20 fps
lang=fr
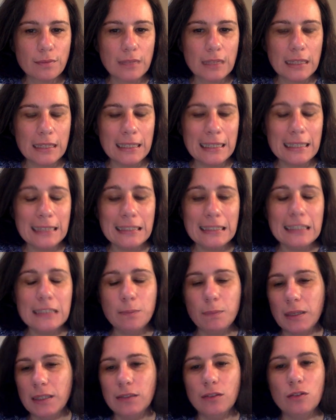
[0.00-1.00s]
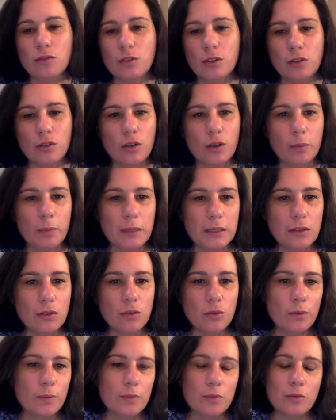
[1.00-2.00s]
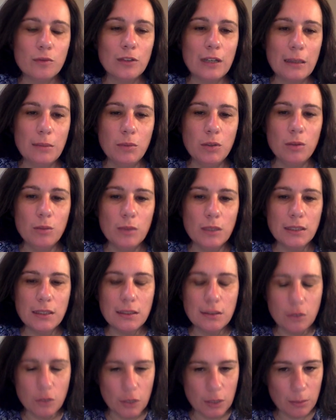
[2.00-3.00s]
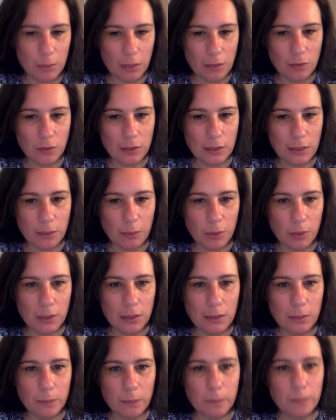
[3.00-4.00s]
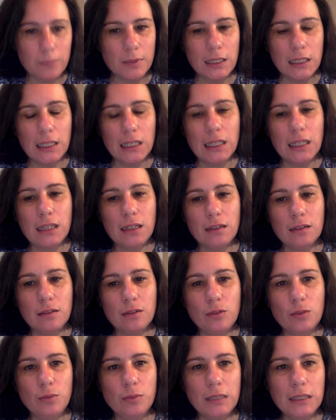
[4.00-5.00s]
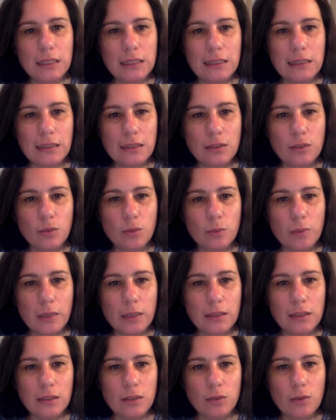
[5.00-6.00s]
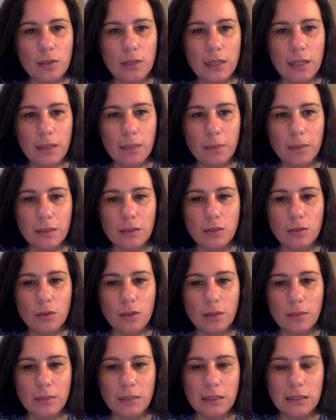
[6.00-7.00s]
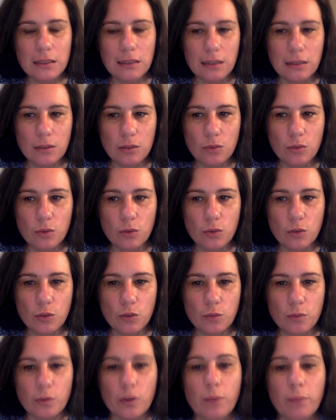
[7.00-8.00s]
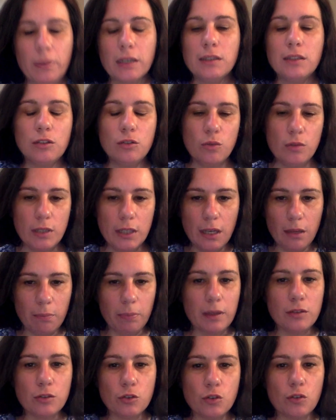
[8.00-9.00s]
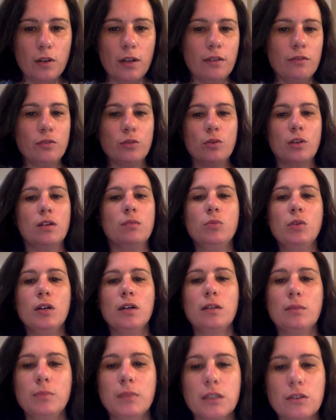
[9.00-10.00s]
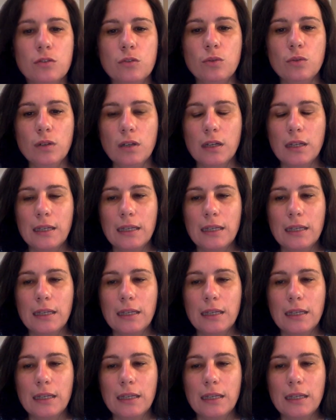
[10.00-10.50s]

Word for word: et qu'est-ce qui se passe dans votre corps Parce que vraiment, moi, c'est ce que j'aimerais vous apporter une méditation particulière parce que la méditation que je... Enfin particulière, plein de gens la font comme moi, hein, bien sûr.